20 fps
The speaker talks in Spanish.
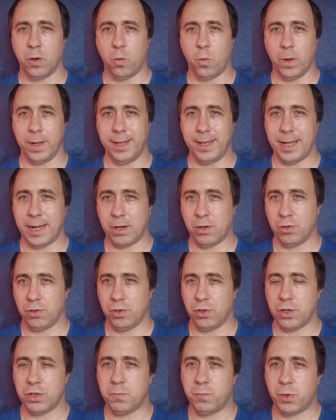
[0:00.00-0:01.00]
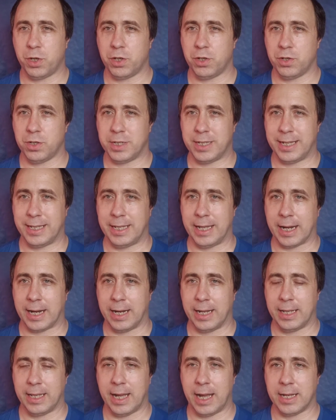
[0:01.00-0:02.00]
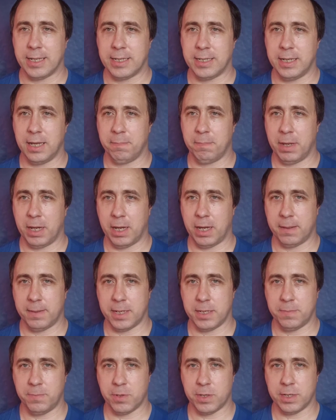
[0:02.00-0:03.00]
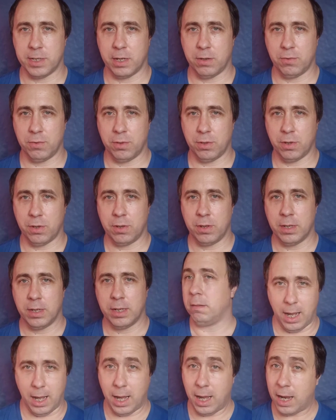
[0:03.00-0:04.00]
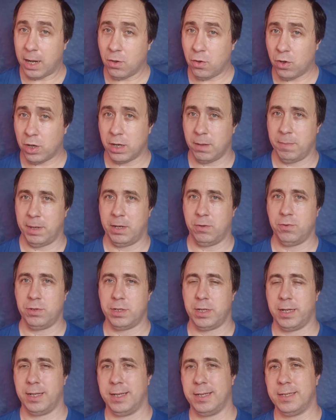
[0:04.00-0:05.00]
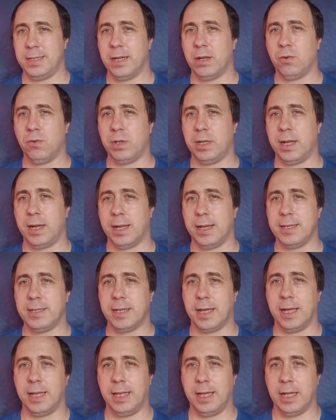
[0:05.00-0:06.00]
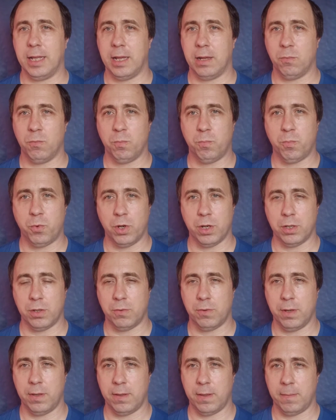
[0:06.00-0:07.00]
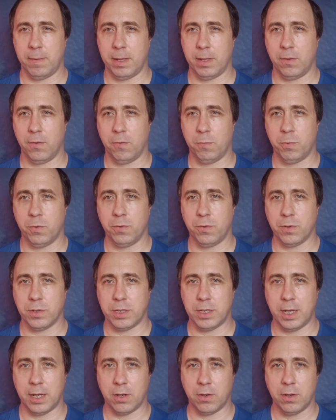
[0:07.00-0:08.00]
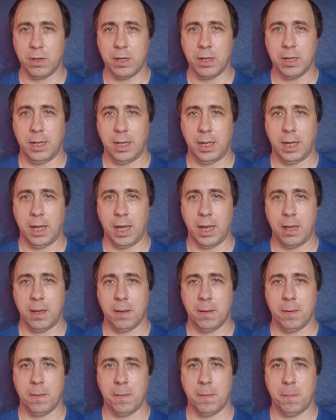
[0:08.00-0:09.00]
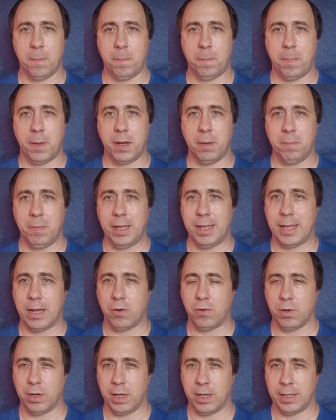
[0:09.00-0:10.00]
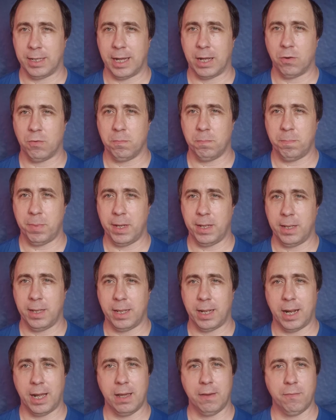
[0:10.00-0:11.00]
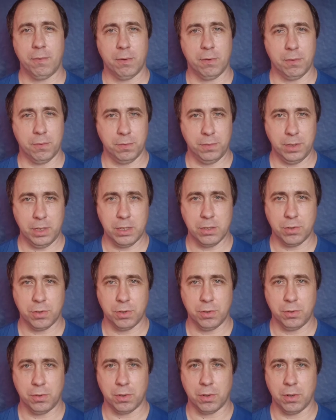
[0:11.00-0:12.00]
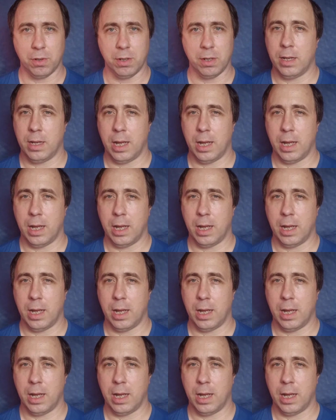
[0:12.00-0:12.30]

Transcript: Cuenta con dos puertos Ethernet a 100 MB por segundo algo que me gusta de este router es que tiene un puerto USB 2.0 que permite conectar un pendrive o un disco duro.